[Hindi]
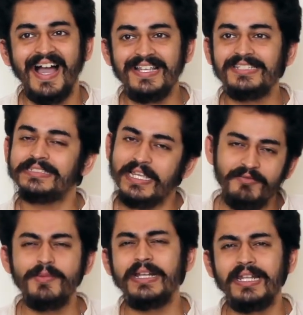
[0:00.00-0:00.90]
आई जस्ट
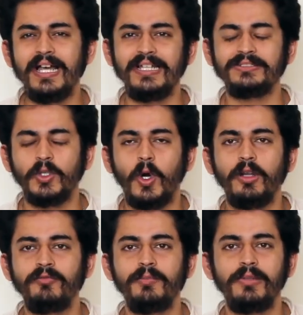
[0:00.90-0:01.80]
एवरीबडी लाइज
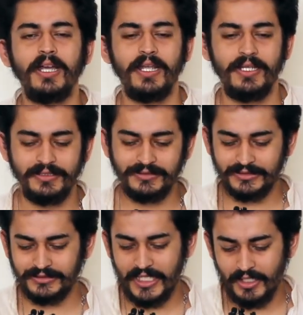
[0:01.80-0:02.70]
ऑल ऑफ देम लाई इज
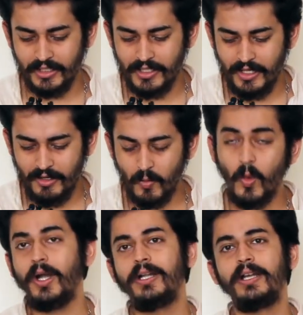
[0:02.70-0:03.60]
जस्ट दैट
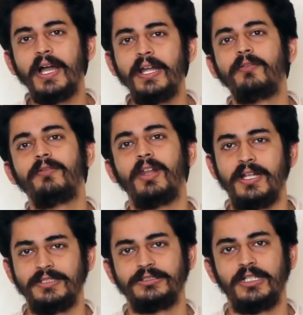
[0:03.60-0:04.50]
what kind of
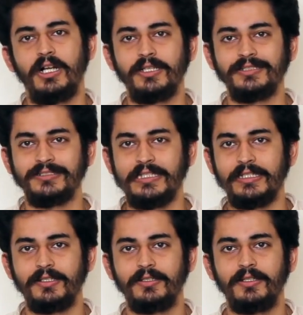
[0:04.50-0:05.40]
lies are they
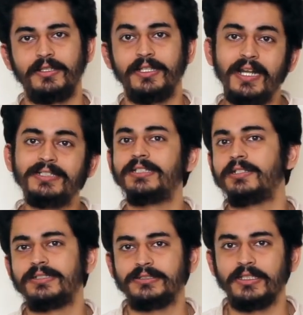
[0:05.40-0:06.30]
saying That is
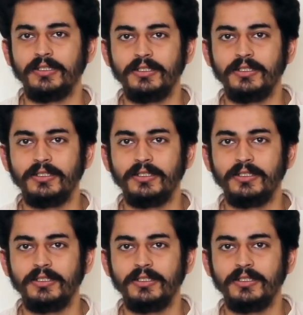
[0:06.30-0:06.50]
interesting.